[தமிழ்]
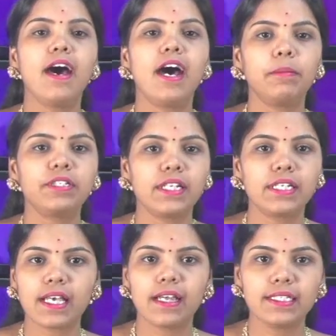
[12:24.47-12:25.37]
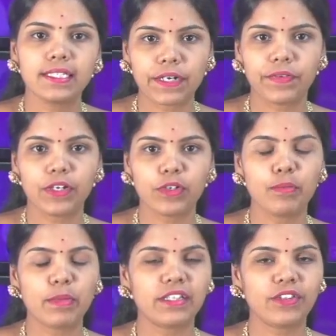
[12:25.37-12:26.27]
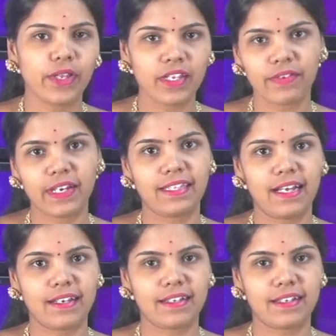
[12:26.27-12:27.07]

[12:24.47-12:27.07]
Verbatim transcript: அமைச்சர் சாய் சரவணன்குமார் தொடங்கி வைத்தார்